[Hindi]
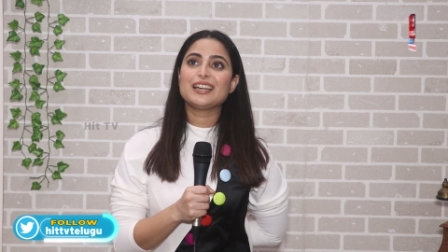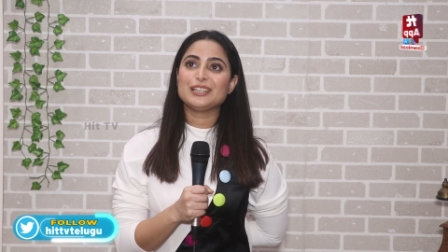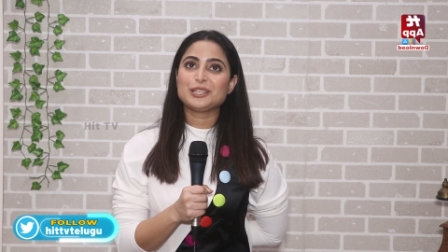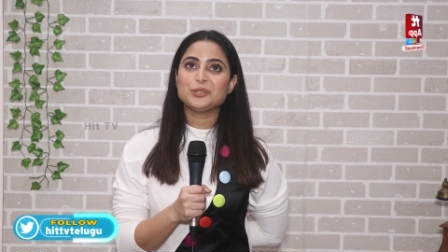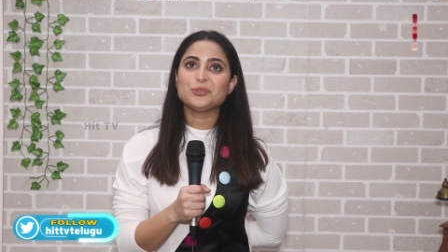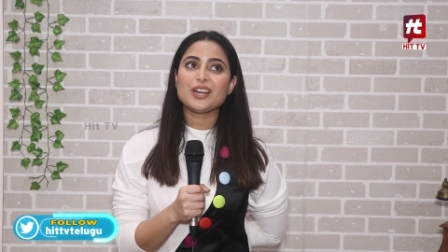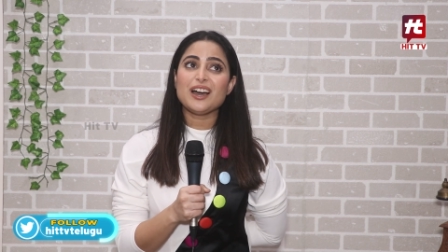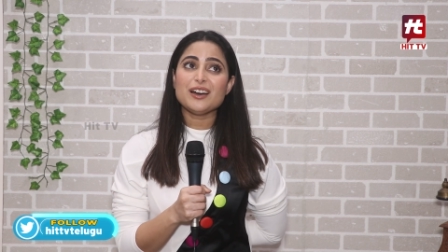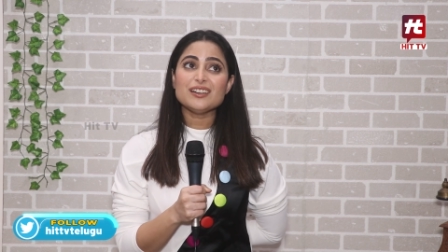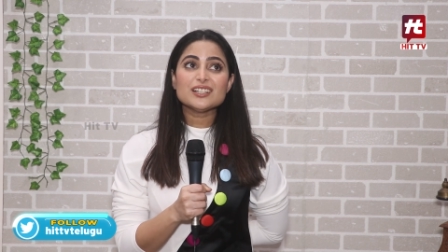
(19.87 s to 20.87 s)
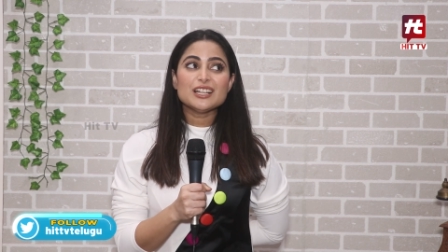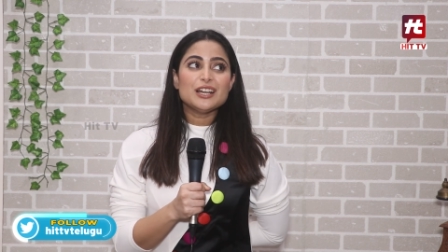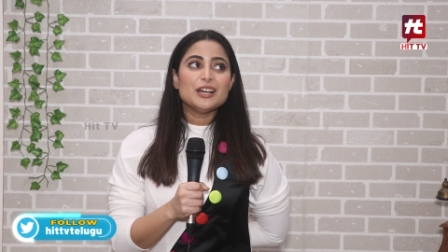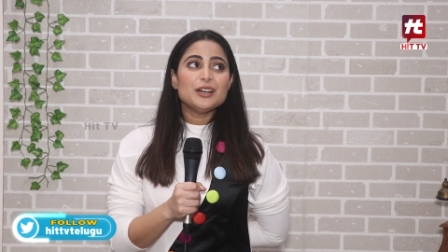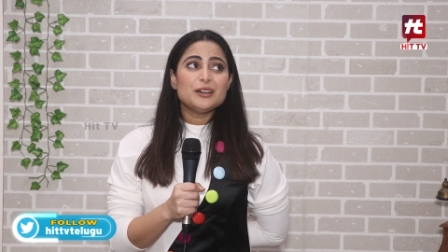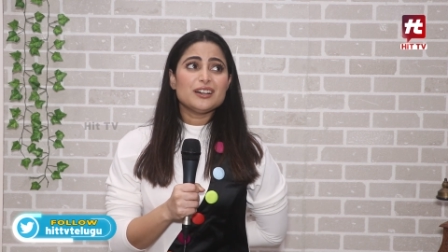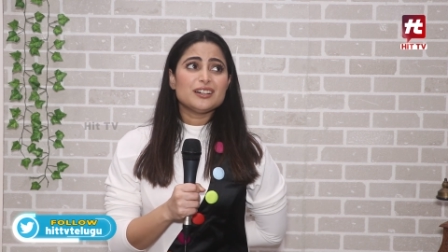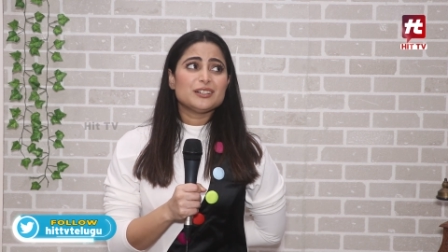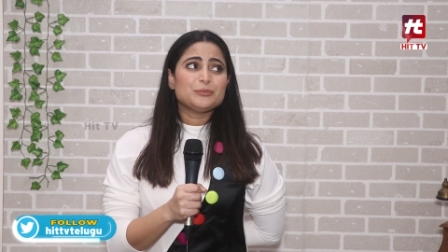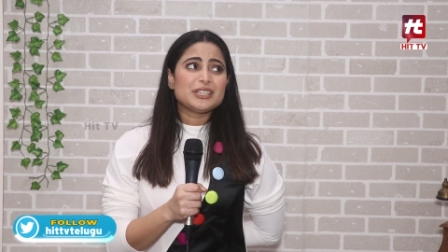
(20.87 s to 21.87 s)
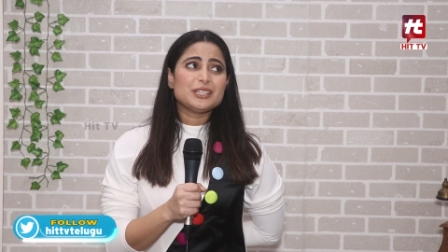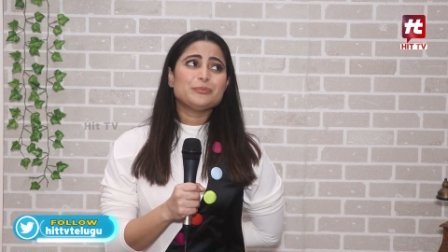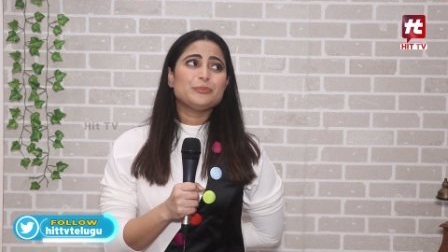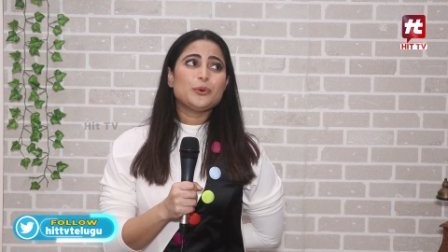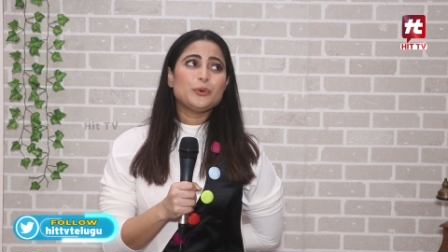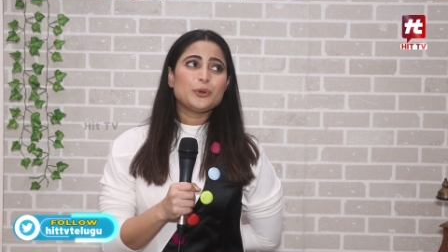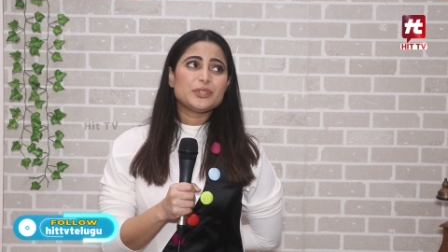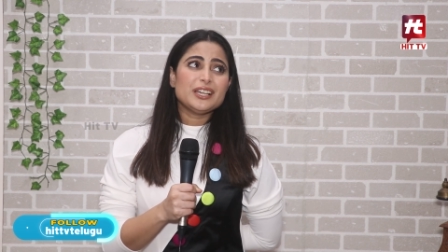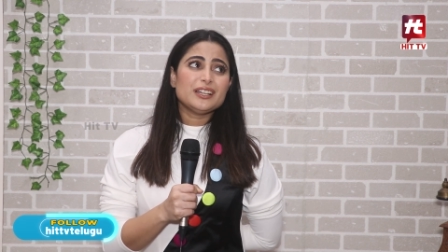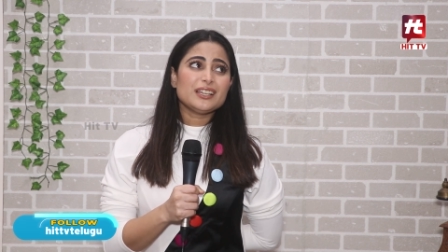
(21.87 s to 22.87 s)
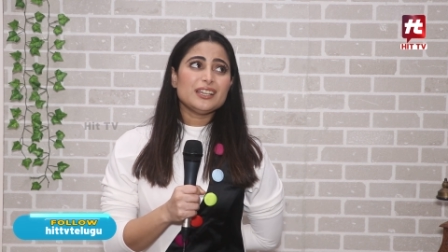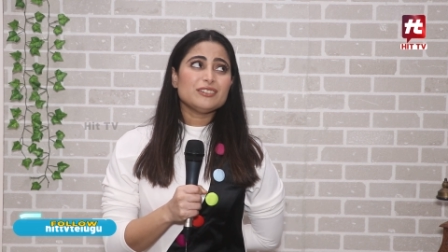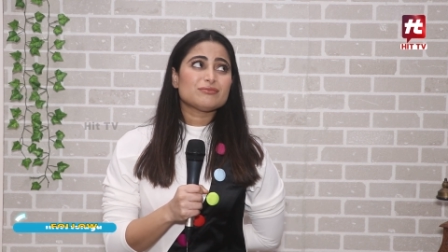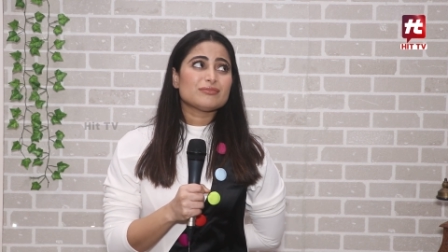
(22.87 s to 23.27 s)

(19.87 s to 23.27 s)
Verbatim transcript: गलतियों का आ, मतलब होता है ना कि